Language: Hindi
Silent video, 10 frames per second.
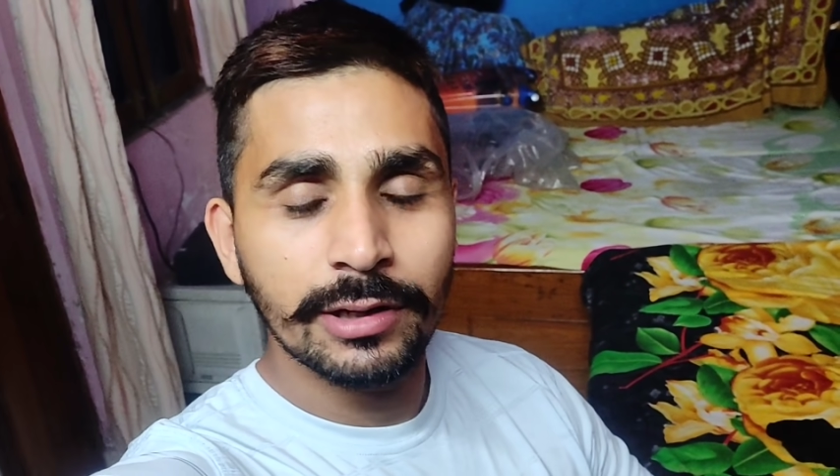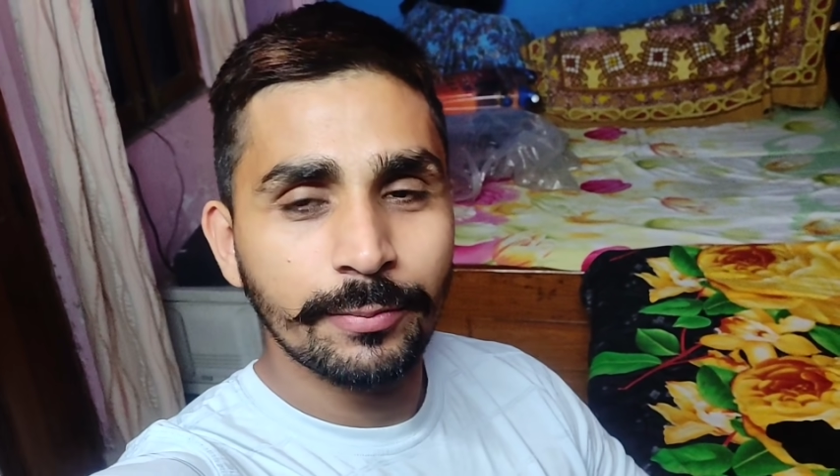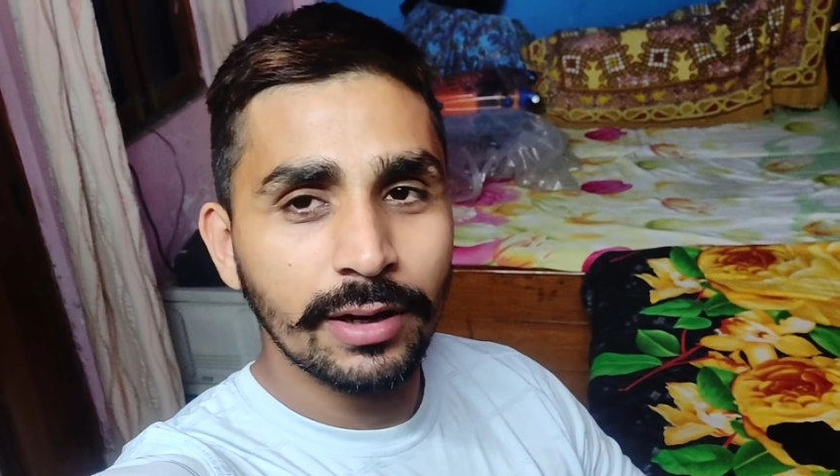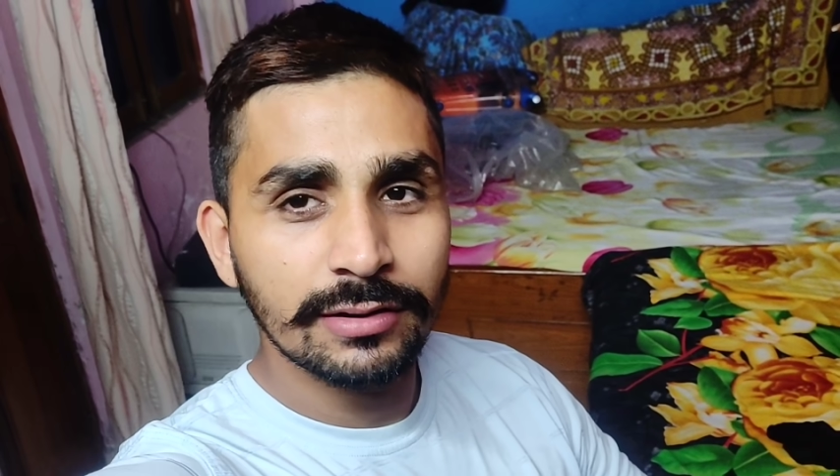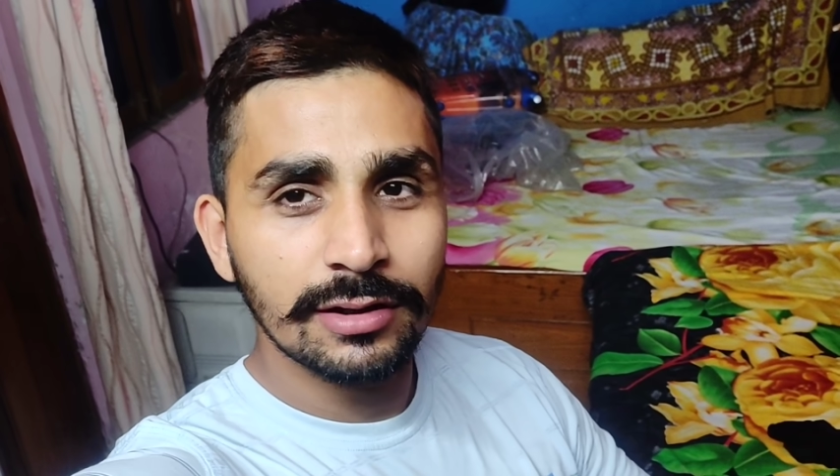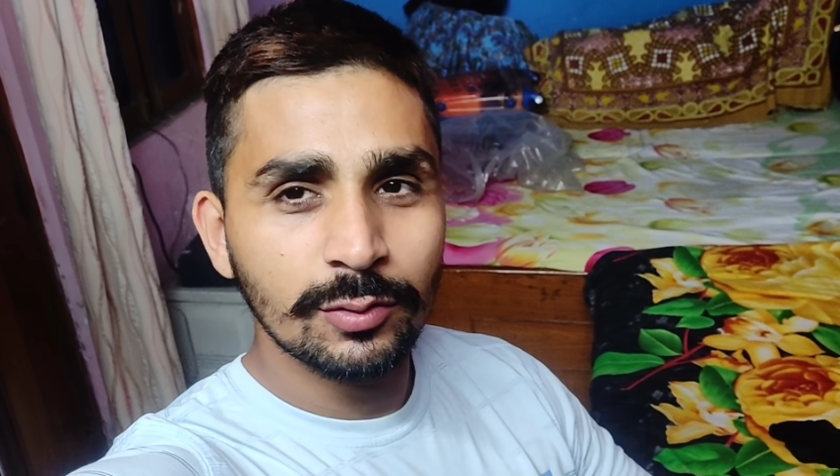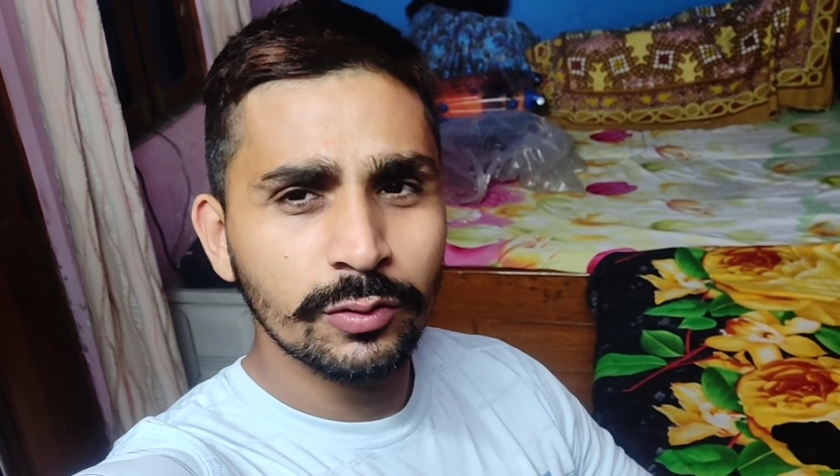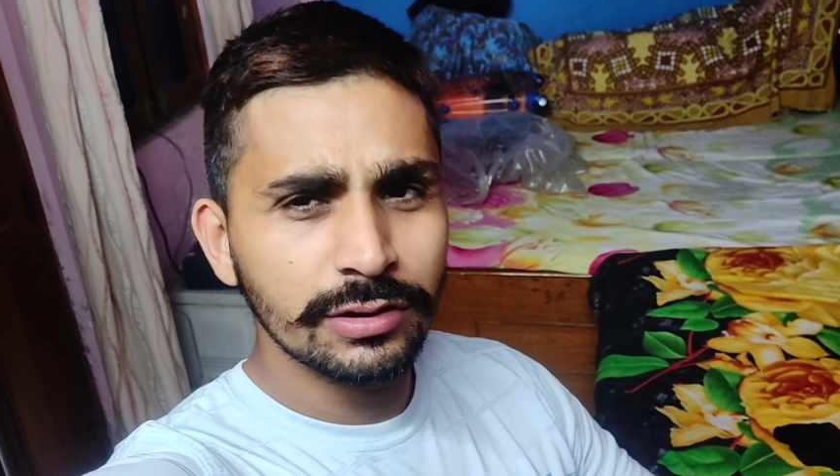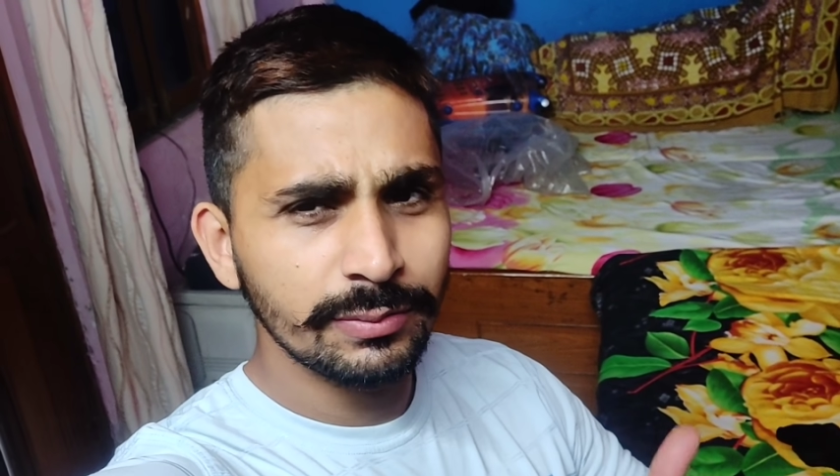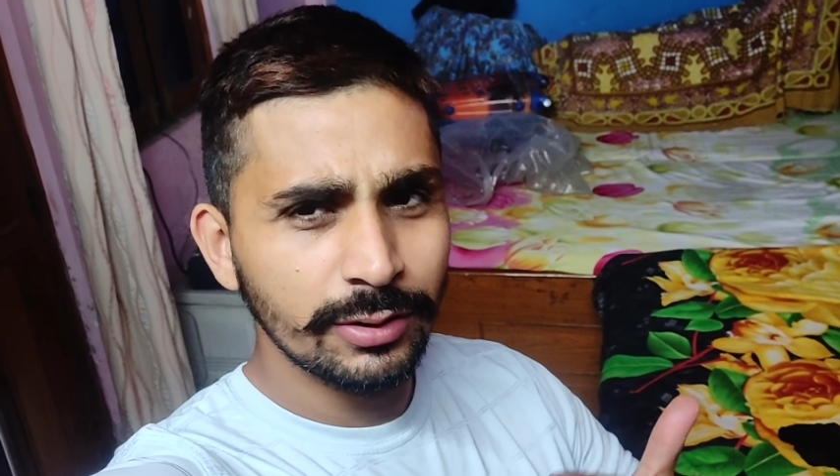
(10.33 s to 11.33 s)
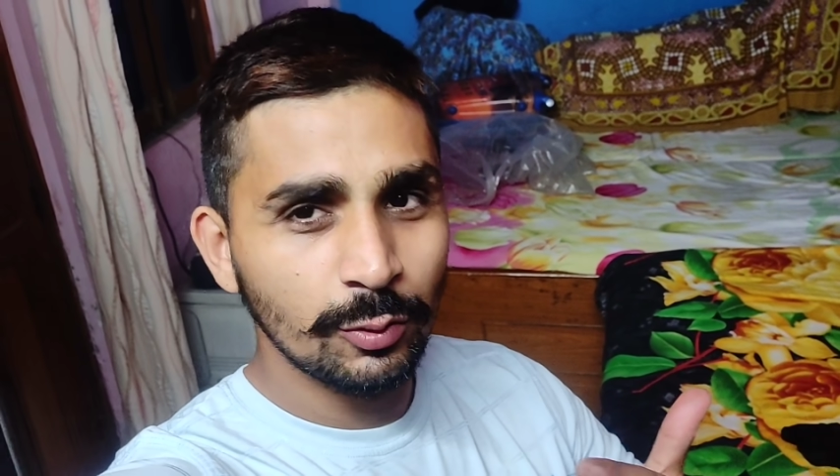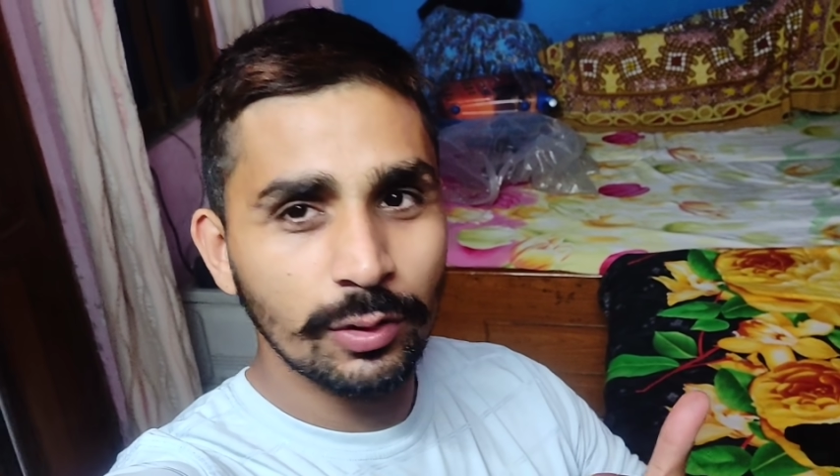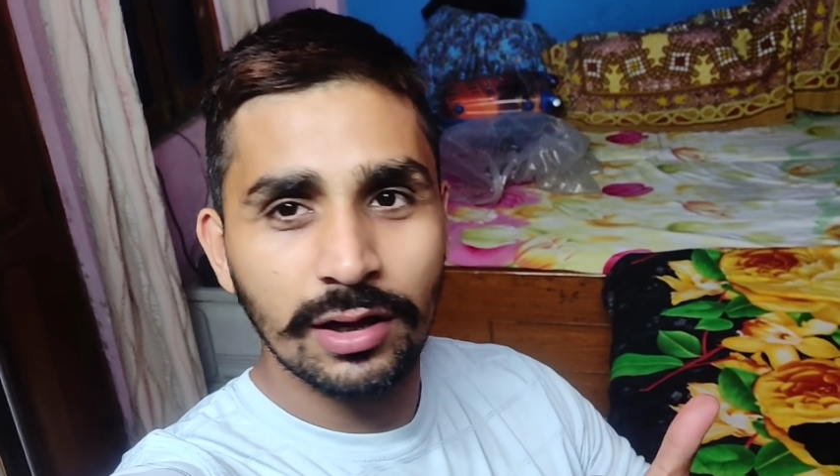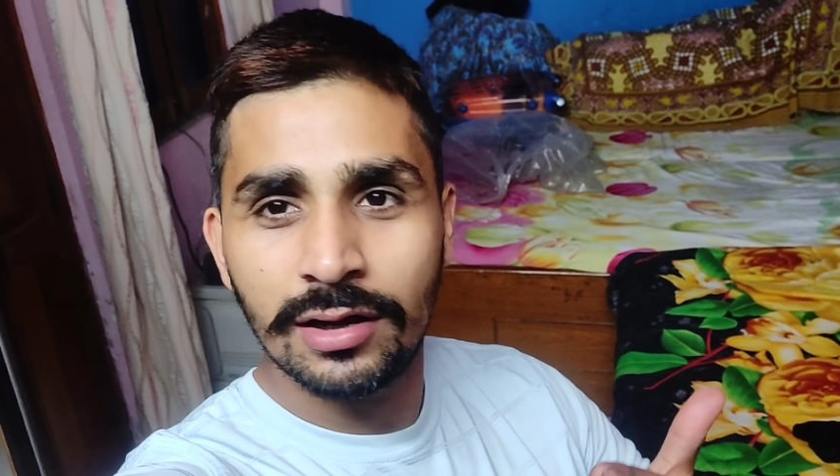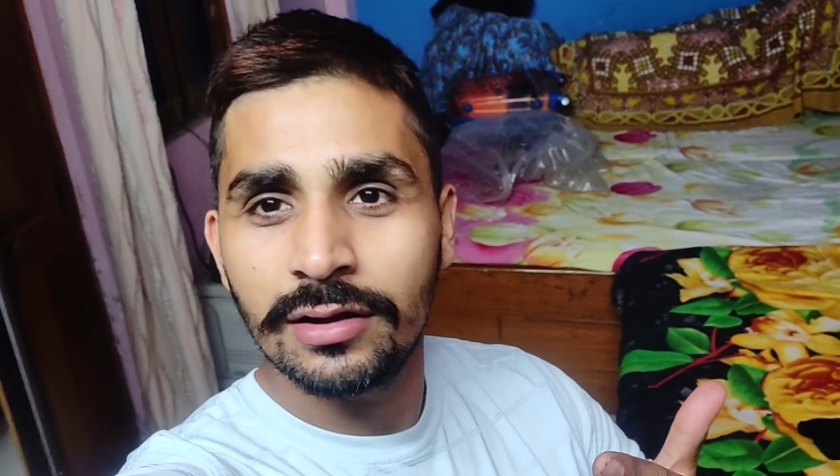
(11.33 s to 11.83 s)
बना पाया था क्योंकि मैं
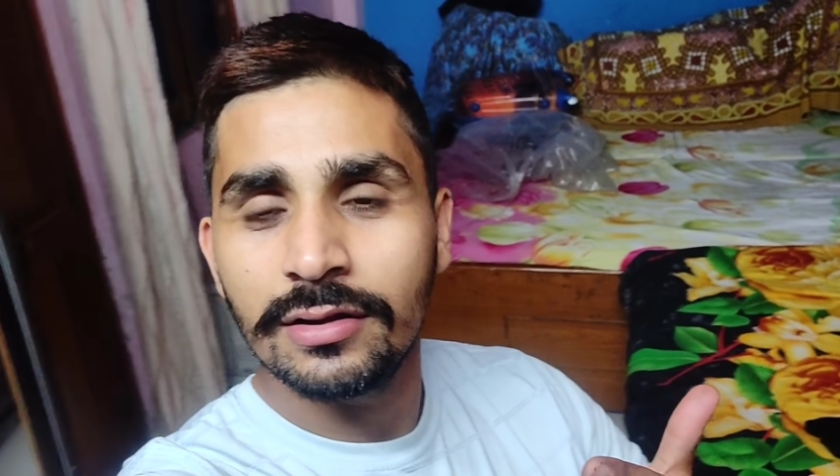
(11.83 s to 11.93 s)
थोड़ा